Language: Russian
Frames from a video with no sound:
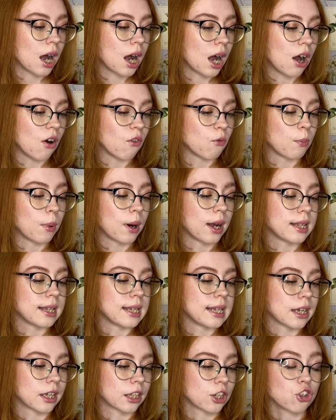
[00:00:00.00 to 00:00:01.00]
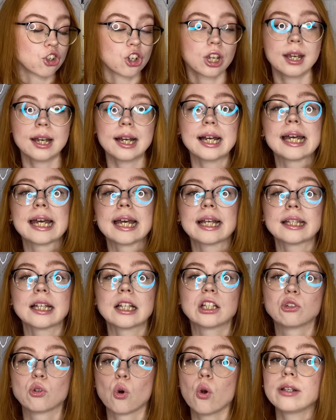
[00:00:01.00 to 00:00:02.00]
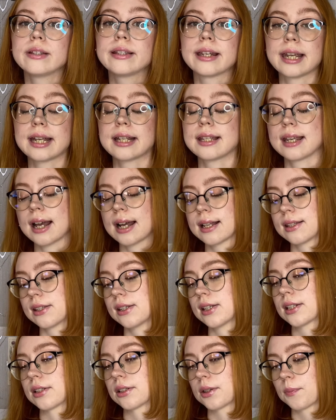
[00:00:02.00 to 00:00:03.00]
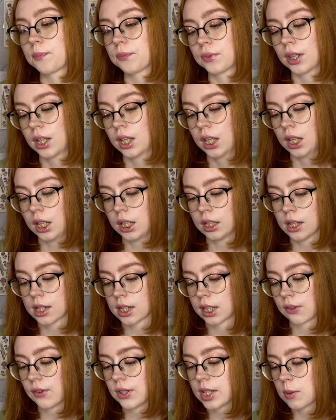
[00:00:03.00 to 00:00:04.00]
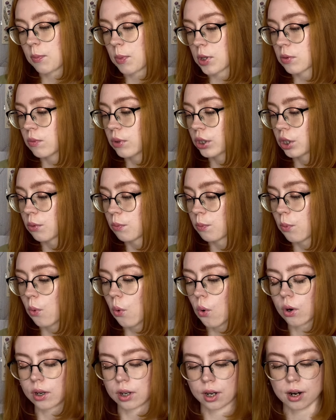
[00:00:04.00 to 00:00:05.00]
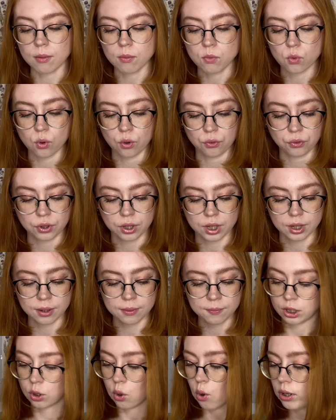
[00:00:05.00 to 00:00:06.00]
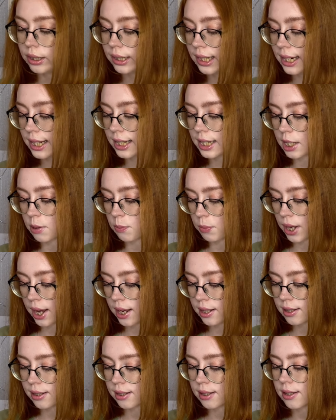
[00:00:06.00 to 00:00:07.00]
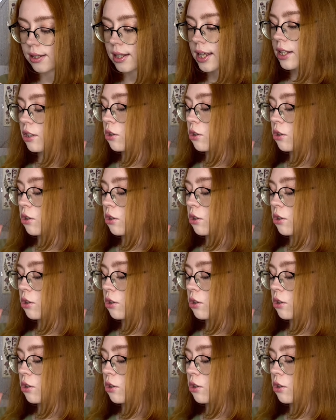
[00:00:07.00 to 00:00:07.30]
а в подделочке это 0,3 оттенок. Итак, давайте посмотрим по граммовке. 0,35 и здесь